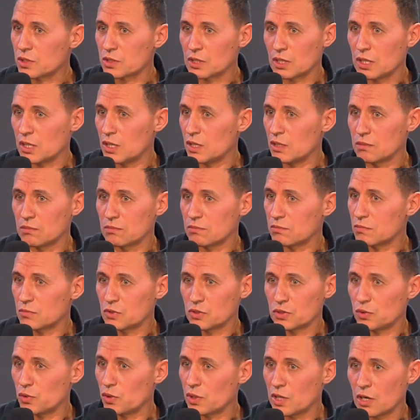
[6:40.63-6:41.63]
что
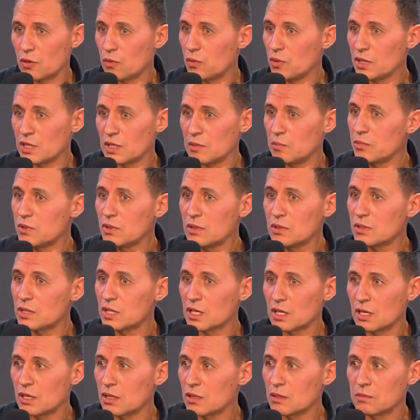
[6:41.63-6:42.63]
то, какой я был,
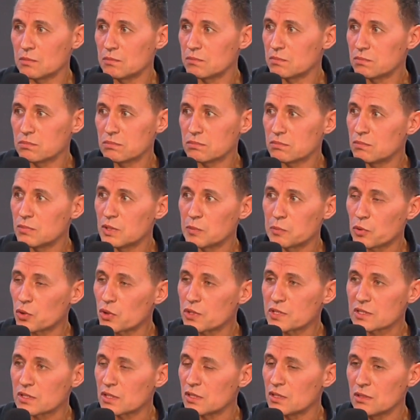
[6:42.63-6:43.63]
я бы
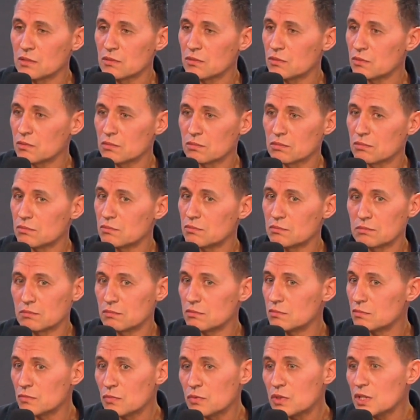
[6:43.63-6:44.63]
просто ну,
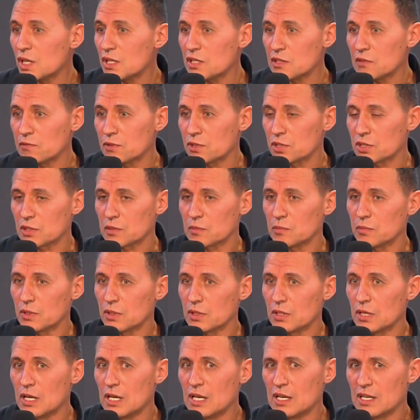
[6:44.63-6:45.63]
ну, я не выжил бы
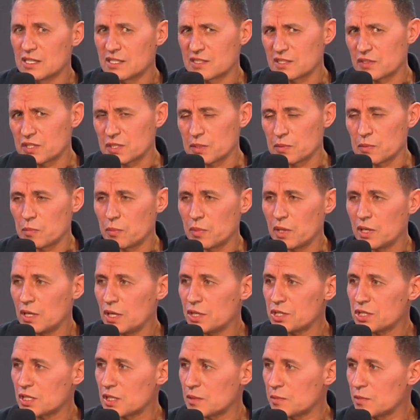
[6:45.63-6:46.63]
со всеми
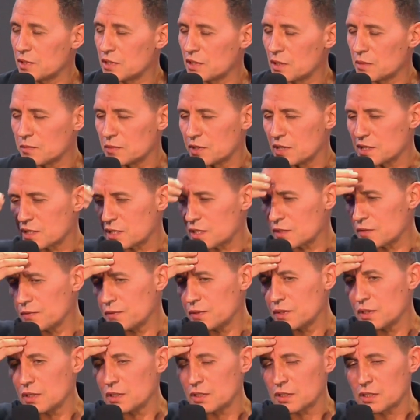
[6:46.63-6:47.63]
болячками, там,
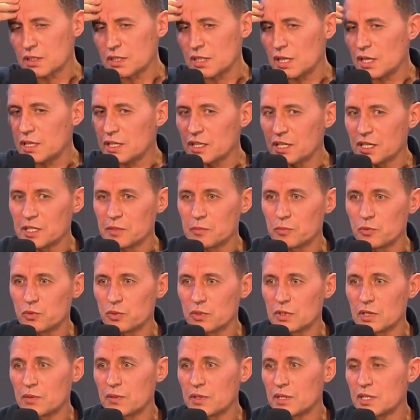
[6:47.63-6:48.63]
дистрофией и так далее. Я не
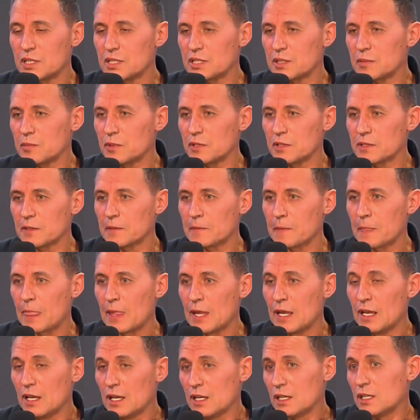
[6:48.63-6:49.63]
буду говорить об этом.
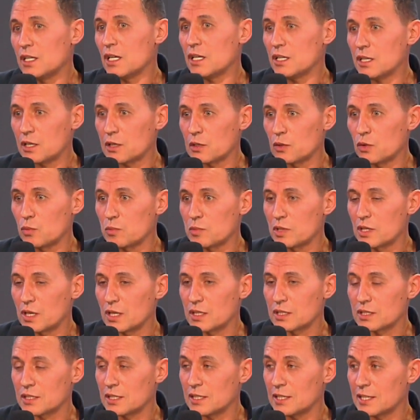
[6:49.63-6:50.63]
Я ехал
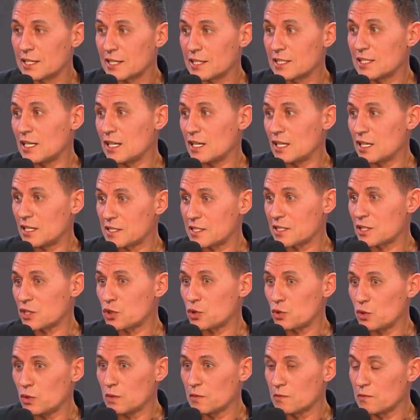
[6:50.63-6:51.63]
умирать. И когда я
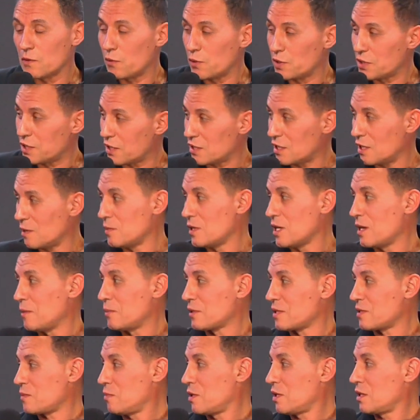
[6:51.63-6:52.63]
зашел, Вова так на меня
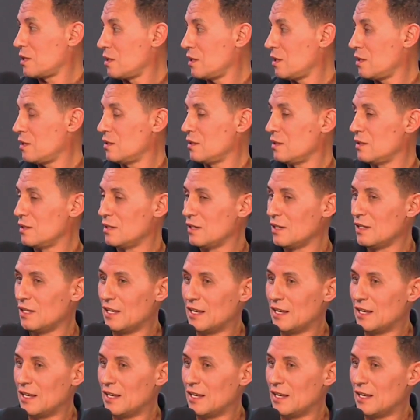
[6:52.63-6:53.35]
посмотрел.